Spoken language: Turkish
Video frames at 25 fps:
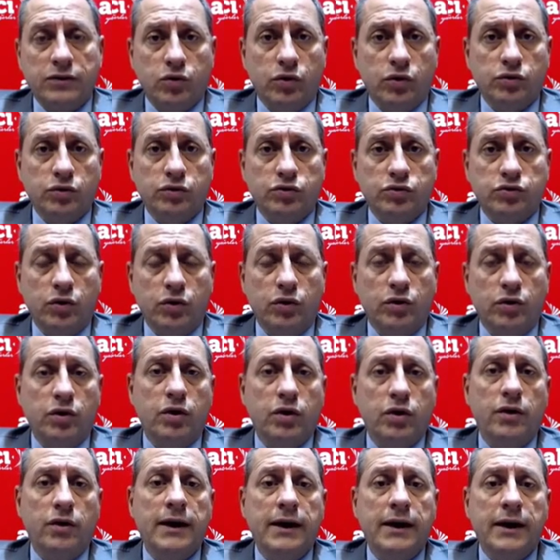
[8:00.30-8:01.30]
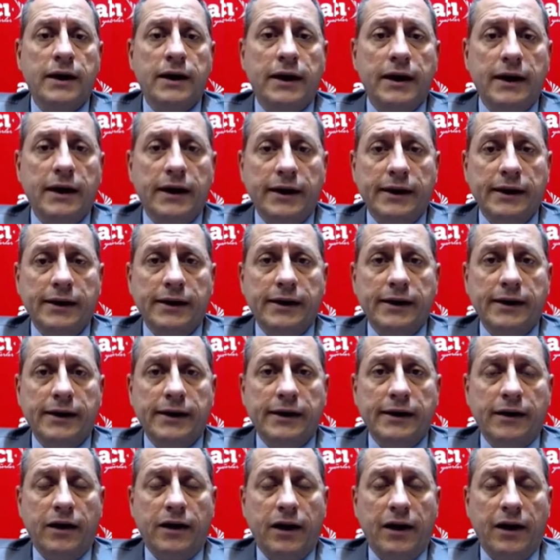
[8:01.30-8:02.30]
kontrolünü
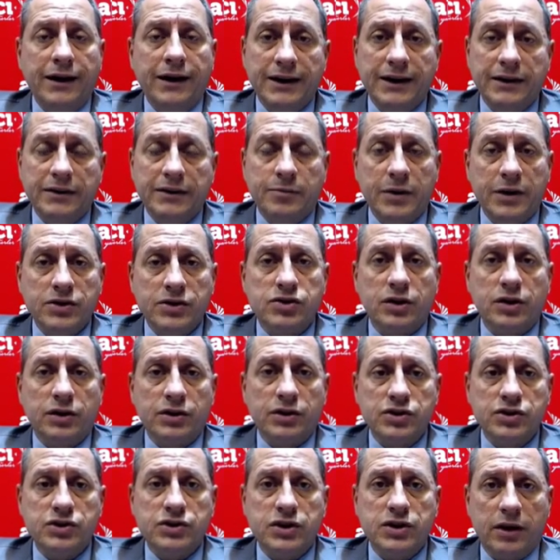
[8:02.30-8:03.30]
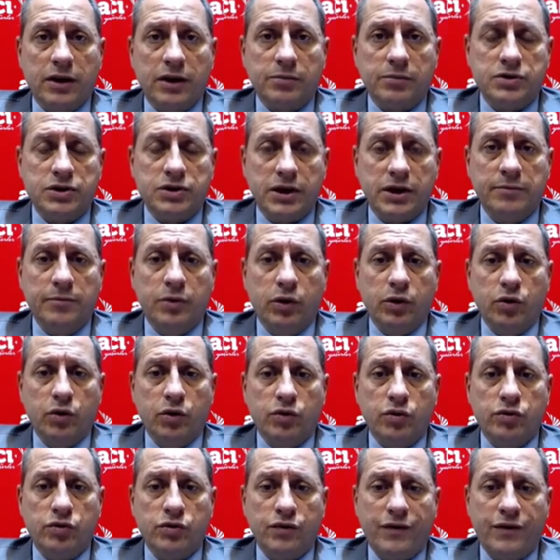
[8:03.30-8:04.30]
e, halletmeye çalışacakmış gibi bir
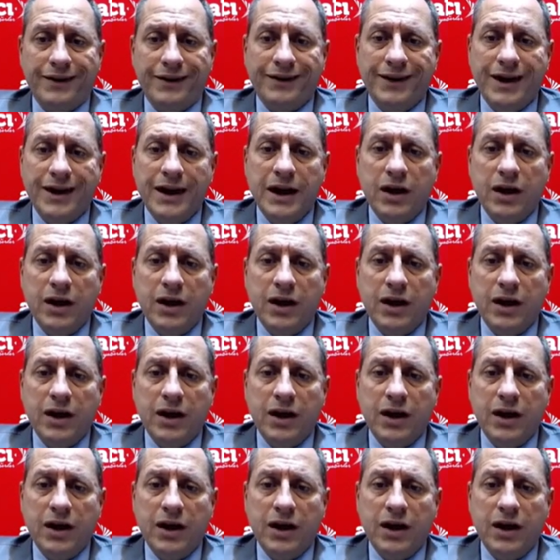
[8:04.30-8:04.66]
görüntü var.